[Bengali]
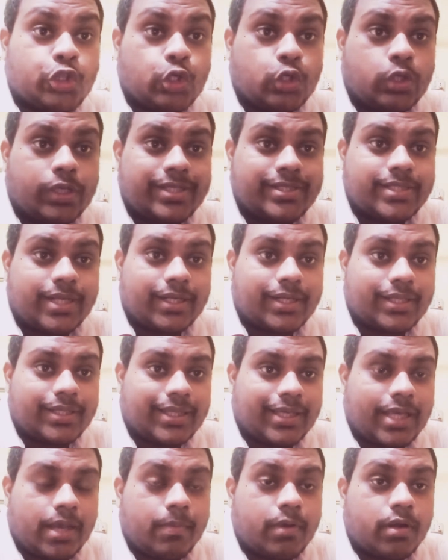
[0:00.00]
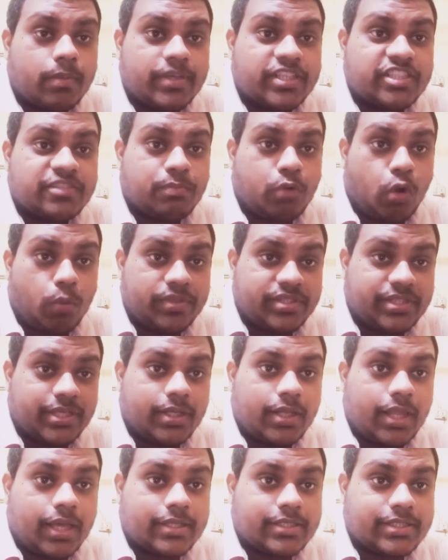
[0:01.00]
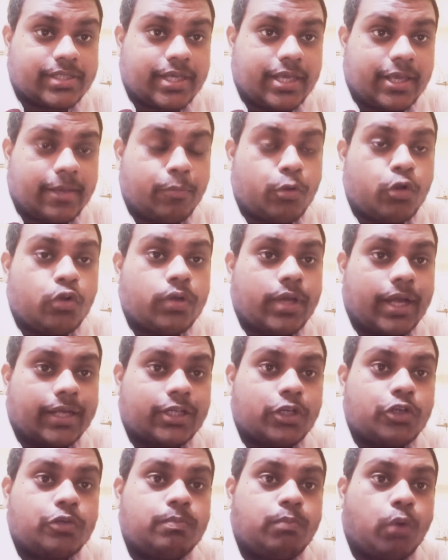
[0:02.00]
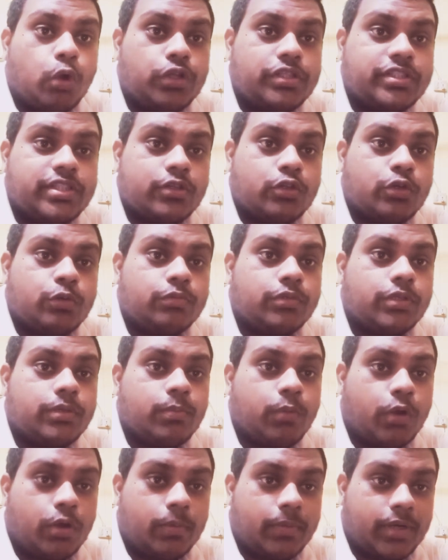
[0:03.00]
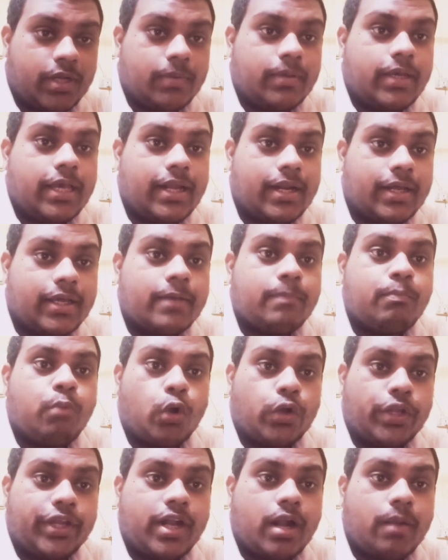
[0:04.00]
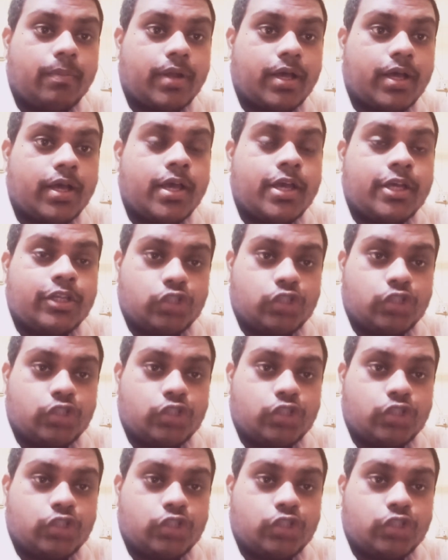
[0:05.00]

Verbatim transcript: তো টিজারটা দেখে আমার বেশ প্রমিসিং লাগছে এবং একটা বনি সেনগুপ্ত মানে এর আগে বনির আমরা